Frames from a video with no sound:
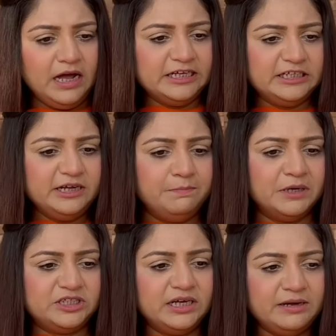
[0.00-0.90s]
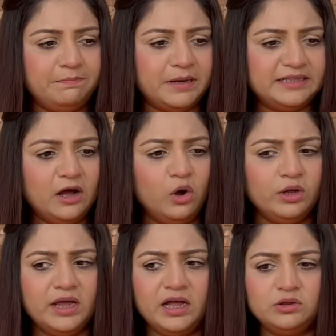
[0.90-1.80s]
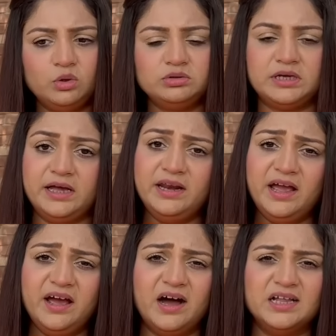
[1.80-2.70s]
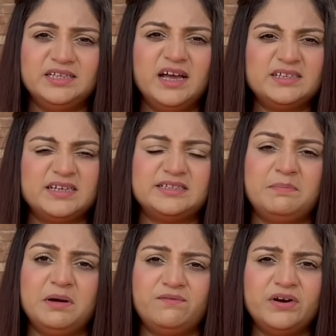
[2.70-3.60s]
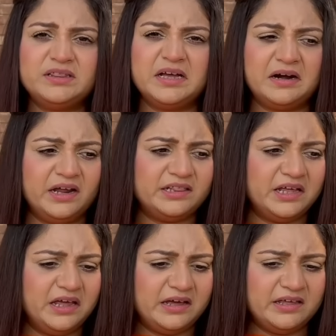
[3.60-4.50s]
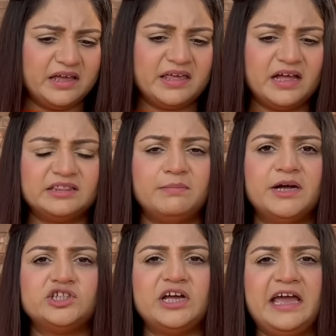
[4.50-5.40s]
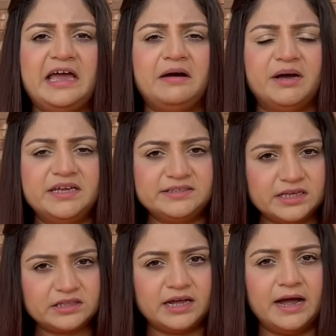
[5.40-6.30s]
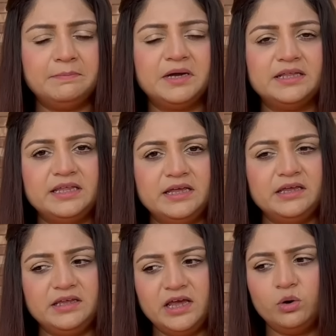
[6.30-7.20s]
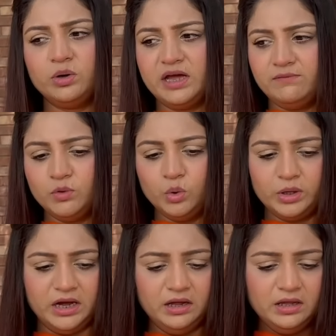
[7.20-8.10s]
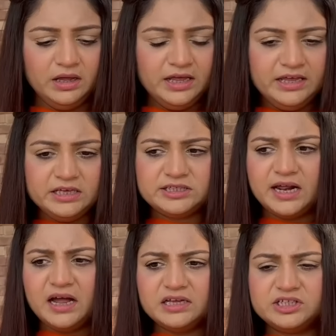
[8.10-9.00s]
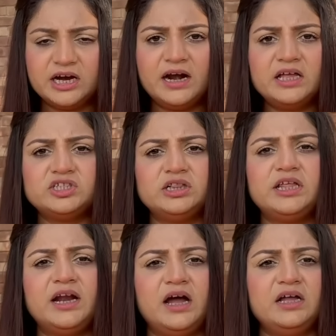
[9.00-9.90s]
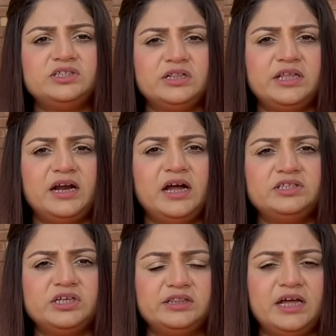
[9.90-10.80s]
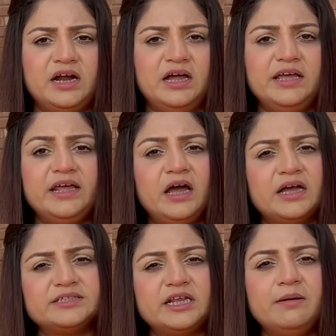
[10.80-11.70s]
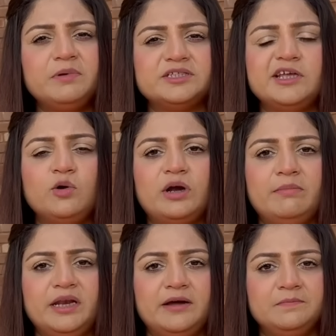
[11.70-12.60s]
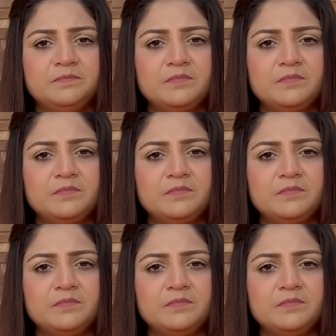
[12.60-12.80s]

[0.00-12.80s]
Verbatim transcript: अच्छा जी बच्चा जब पैदा हो गया तो जाहिर है हादिया से सब नफरत कर रहे थे कि ये क्या तमाशा है हमारी इज्जत ख़राब कर दी ये हो गया वो हो गया ये सारा झगड़ा चलता रहा चलता रहा चलता रहा लेकिन असलम किसी को ना मिला